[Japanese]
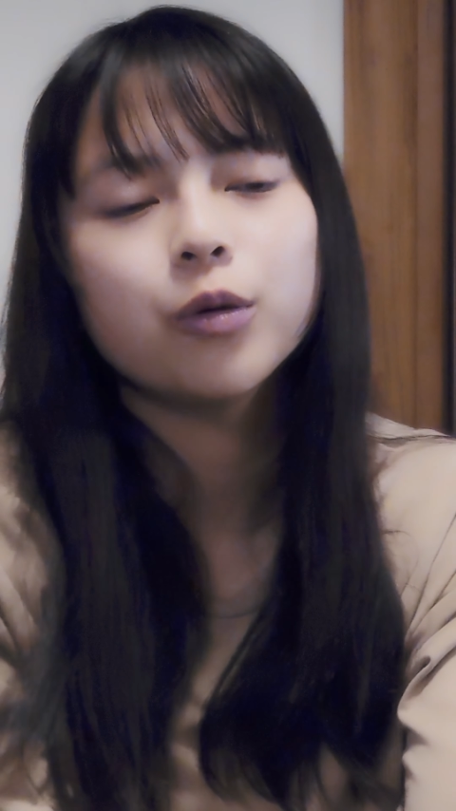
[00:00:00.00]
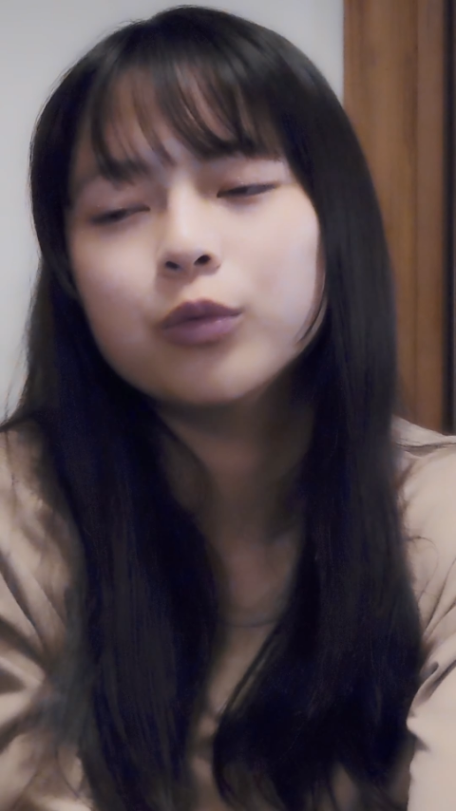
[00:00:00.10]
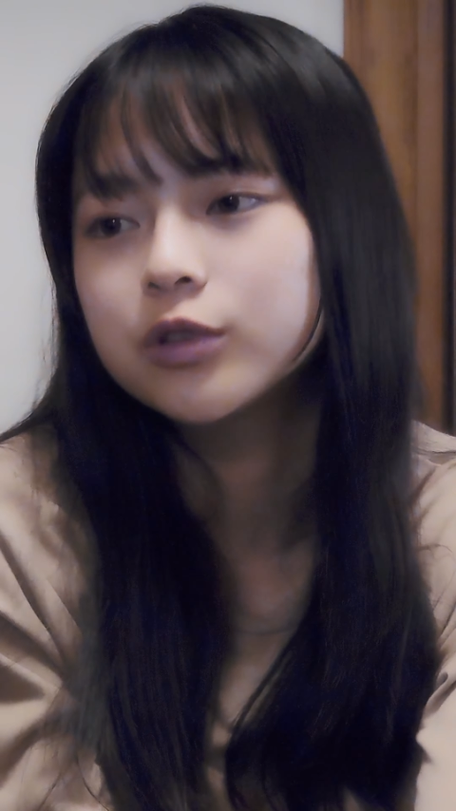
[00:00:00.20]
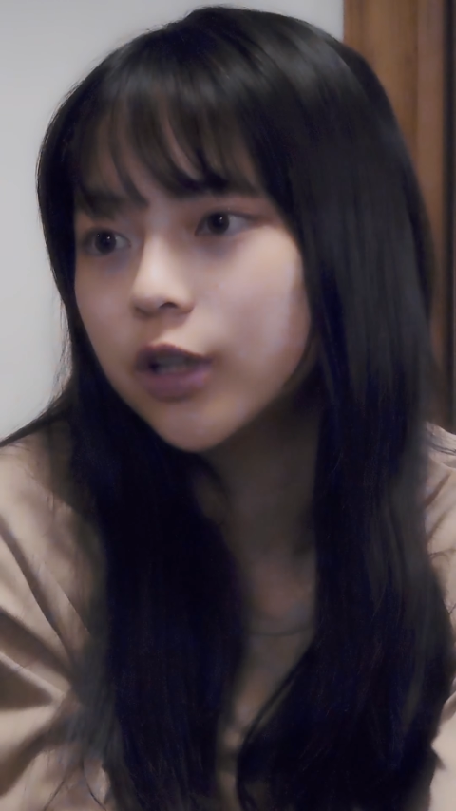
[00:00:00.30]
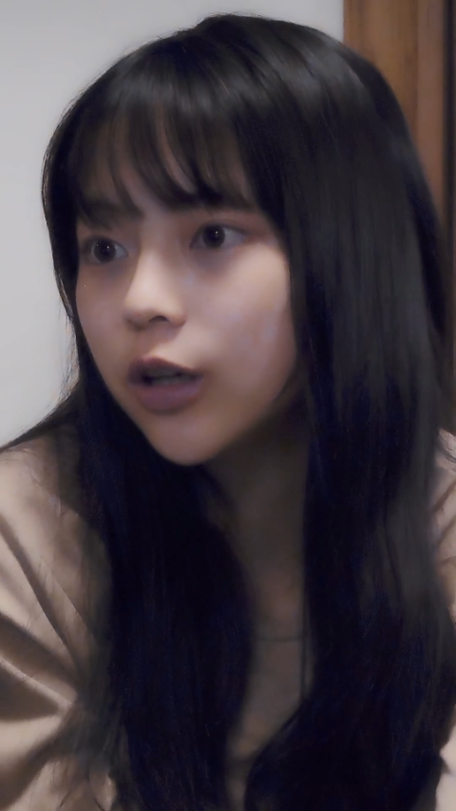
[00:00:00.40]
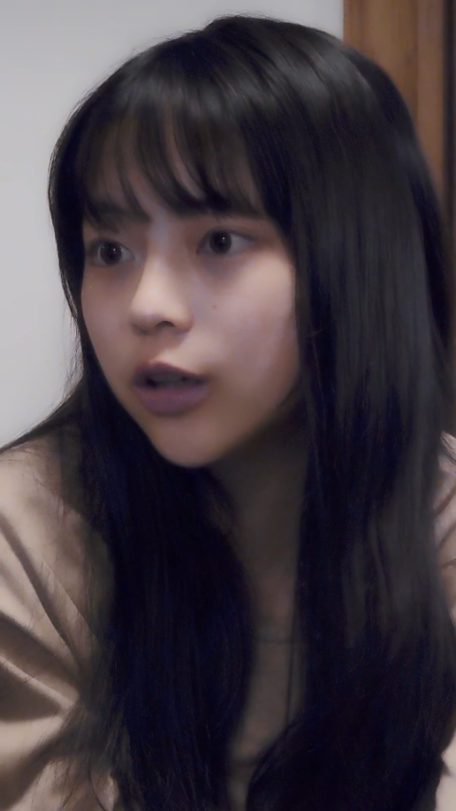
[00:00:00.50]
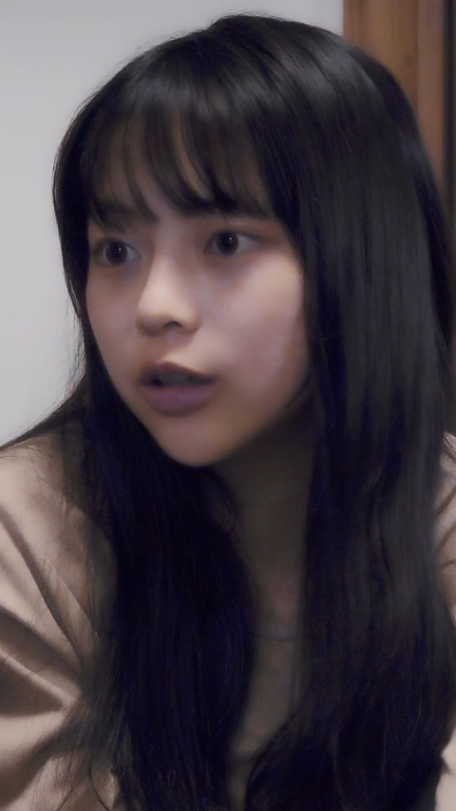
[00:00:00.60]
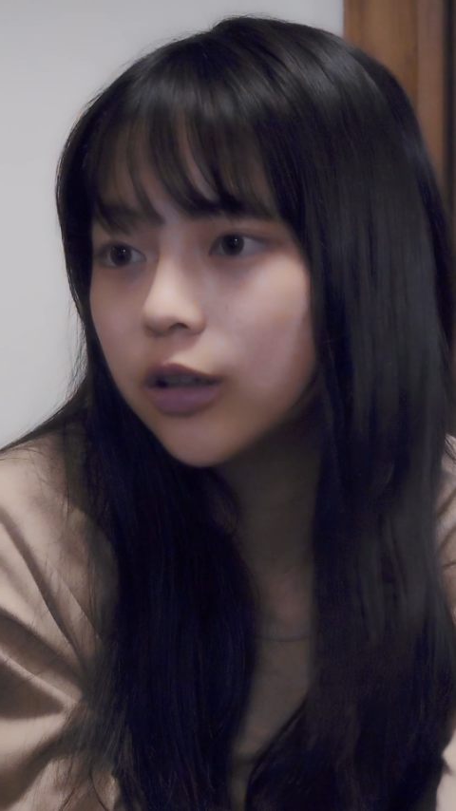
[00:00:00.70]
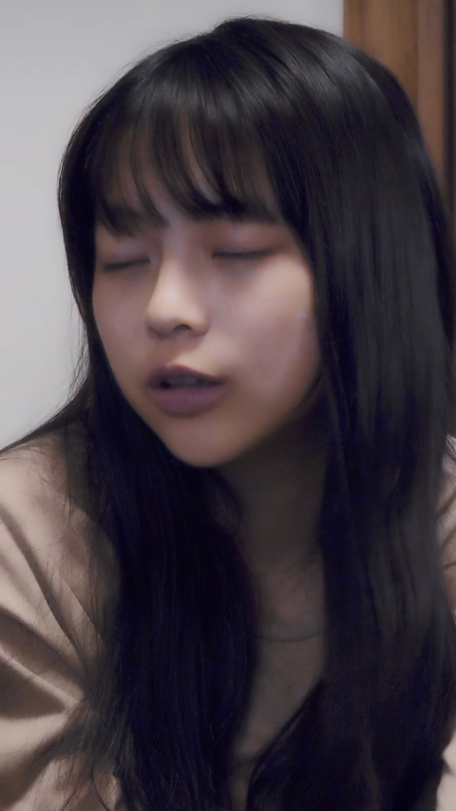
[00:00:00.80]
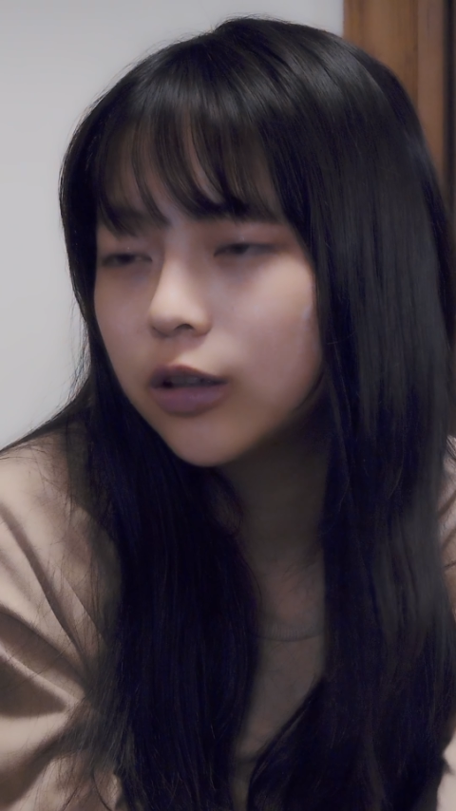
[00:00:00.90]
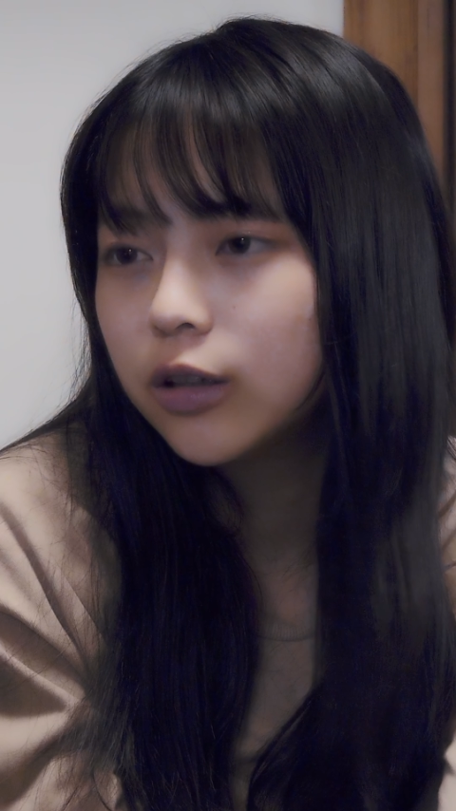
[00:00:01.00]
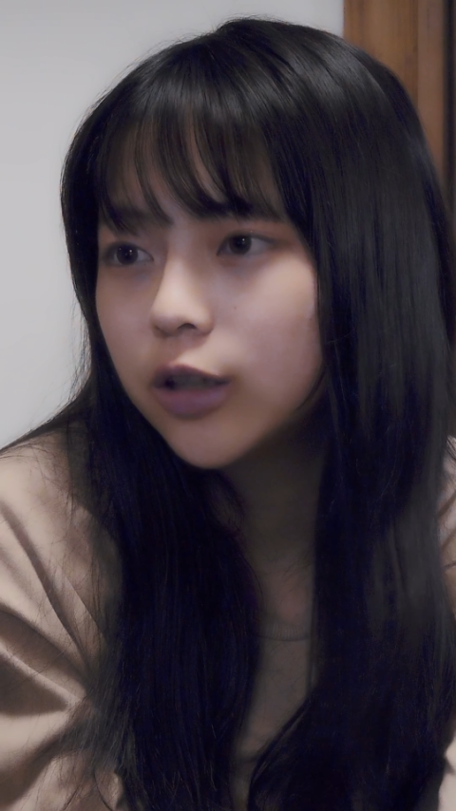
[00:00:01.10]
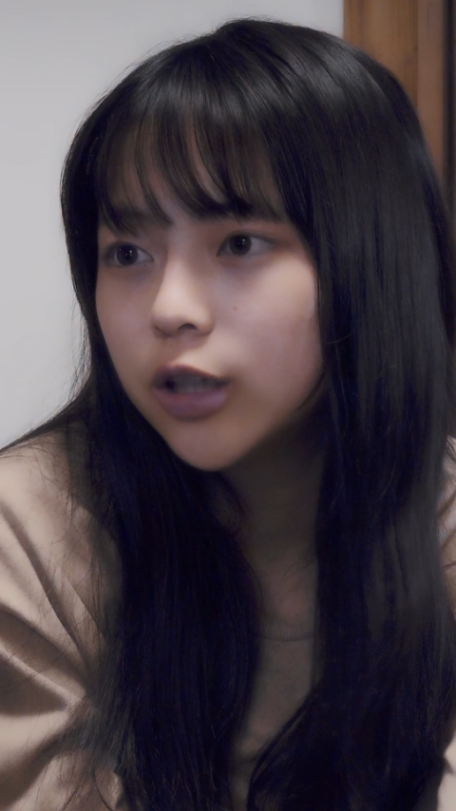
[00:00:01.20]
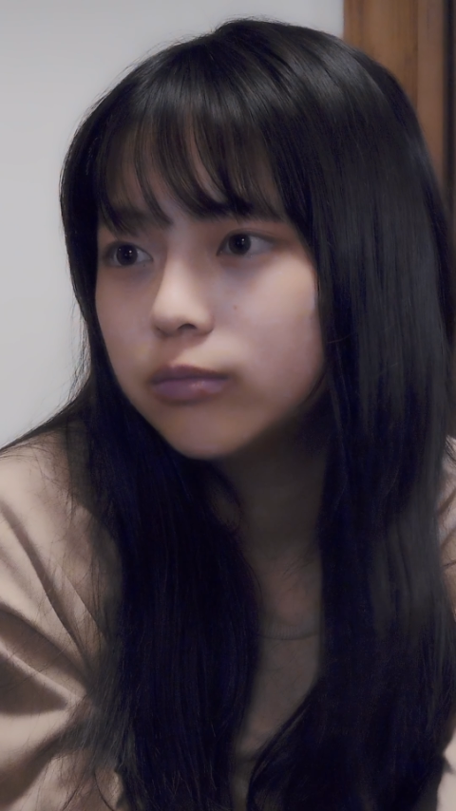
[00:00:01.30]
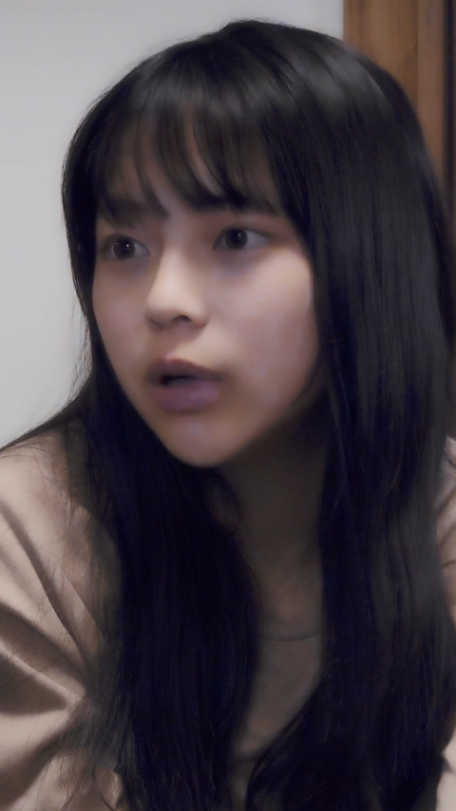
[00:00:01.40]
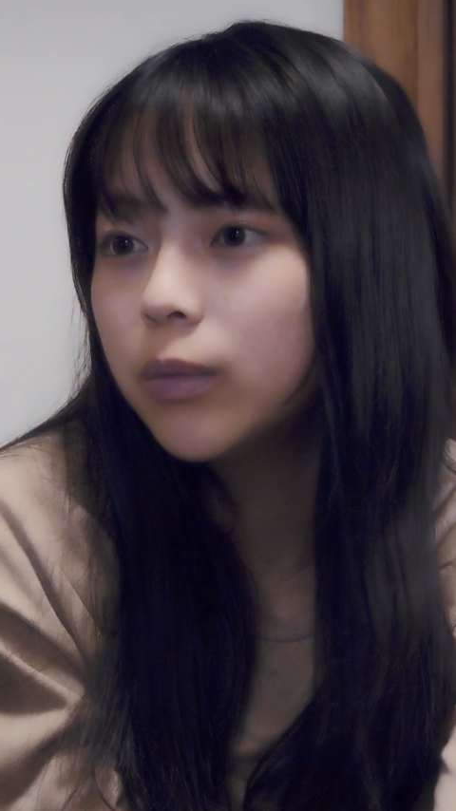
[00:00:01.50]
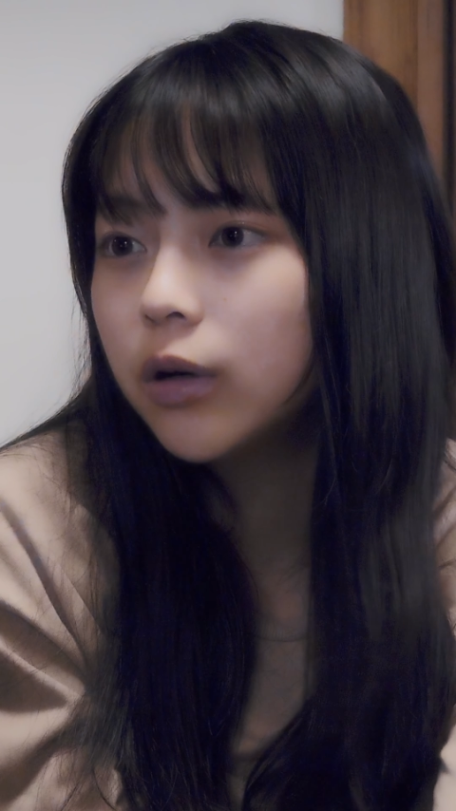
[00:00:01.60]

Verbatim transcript: でもさ、ママ